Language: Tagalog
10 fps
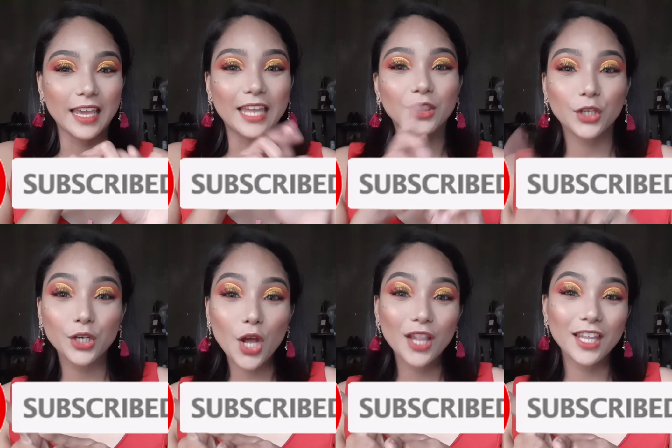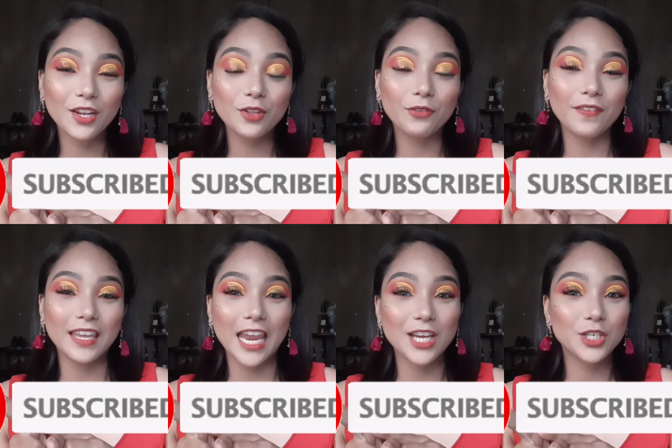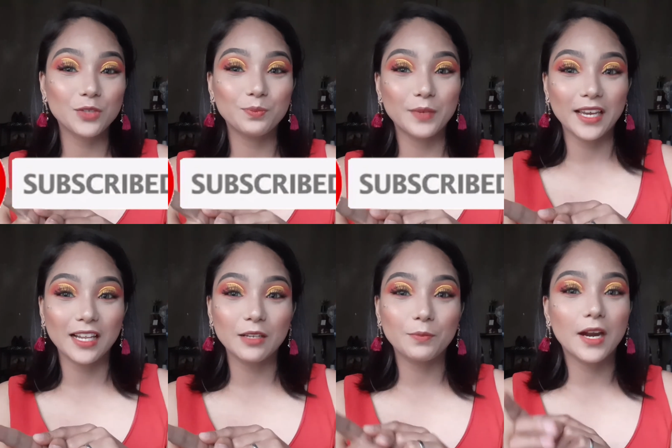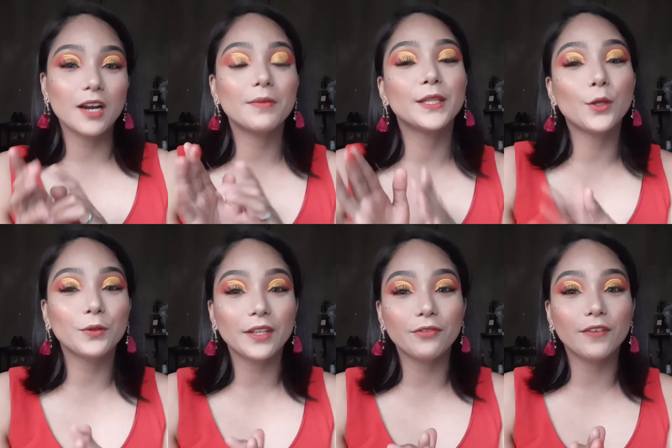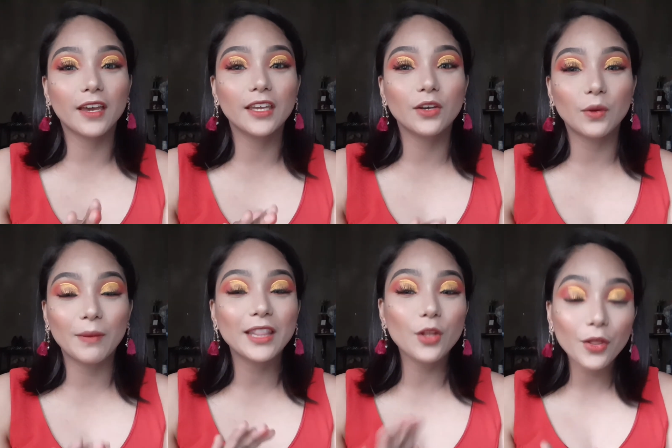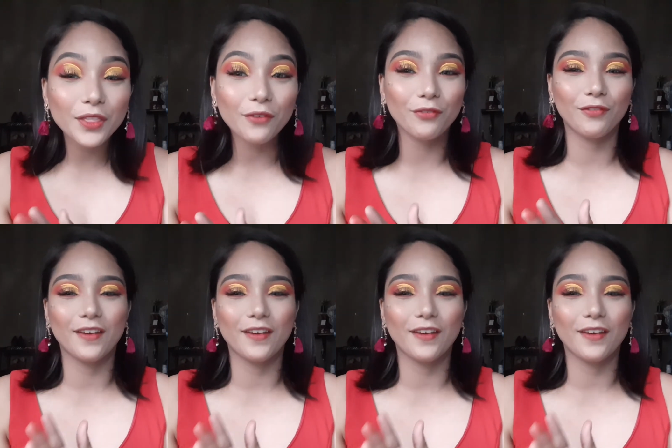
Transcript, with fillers: and turn on the notification bell para ma notify kayo, ma notify